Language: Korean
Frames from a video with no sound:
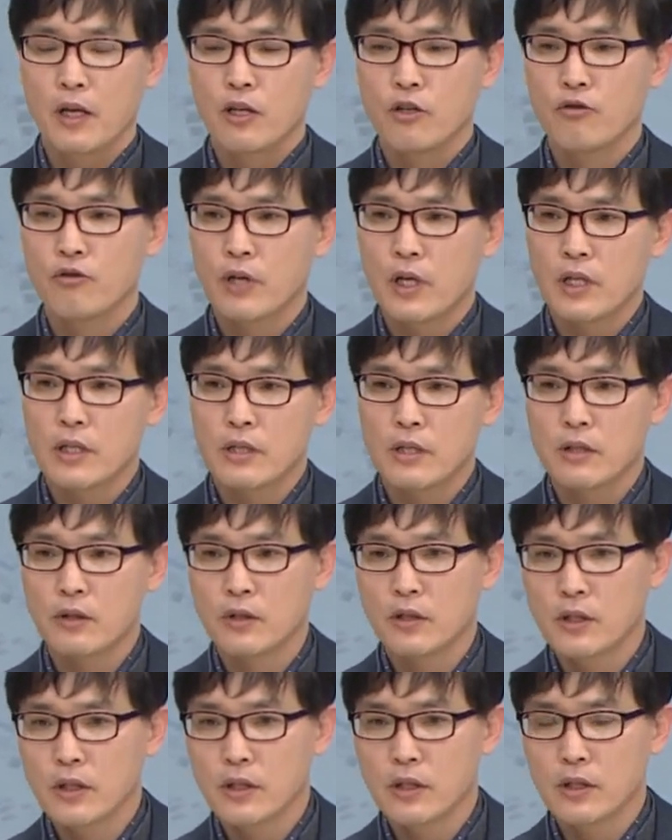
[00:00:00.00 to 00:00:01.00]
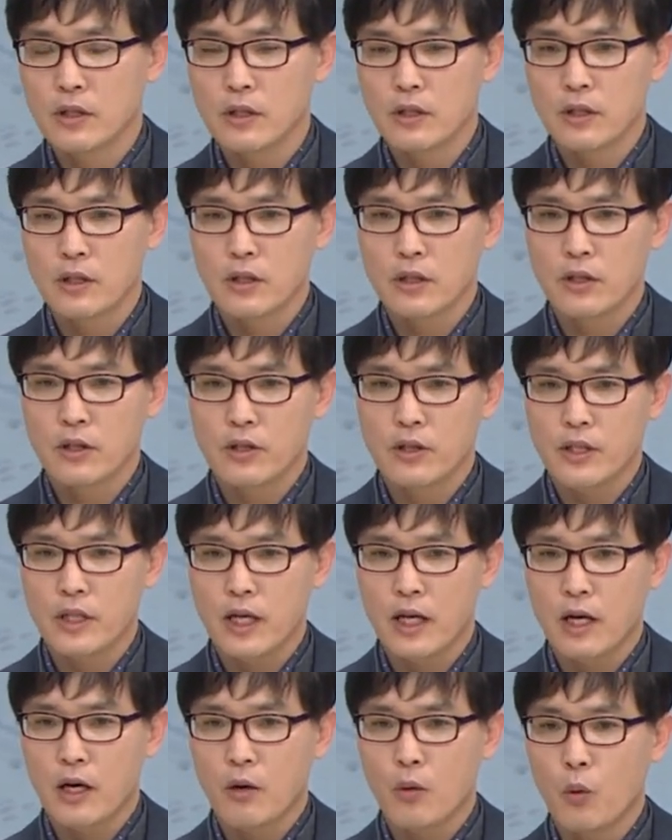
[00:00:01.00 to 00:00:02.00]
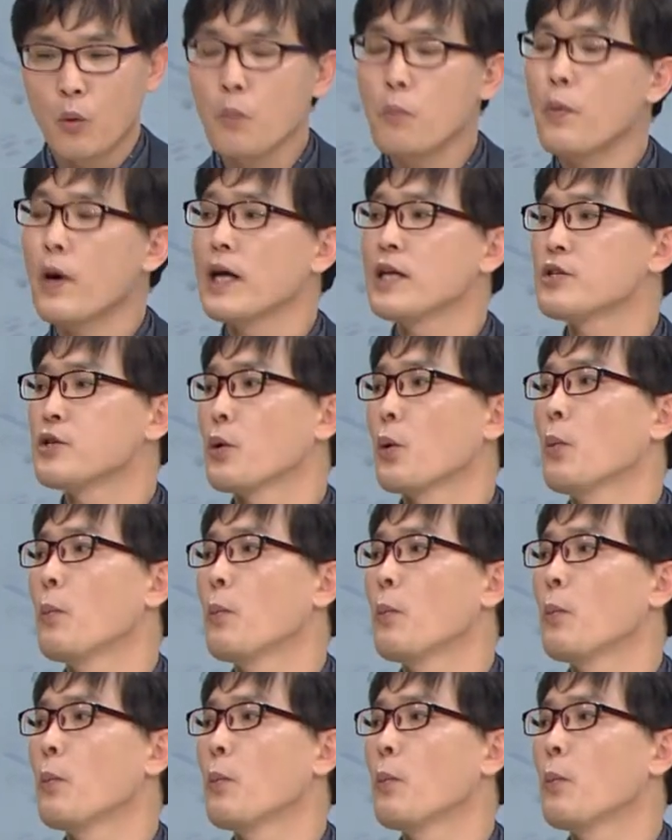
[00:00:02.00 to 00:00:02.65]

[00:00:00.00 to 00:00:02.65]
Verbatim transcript: 유관순 열사 오빠 있어요.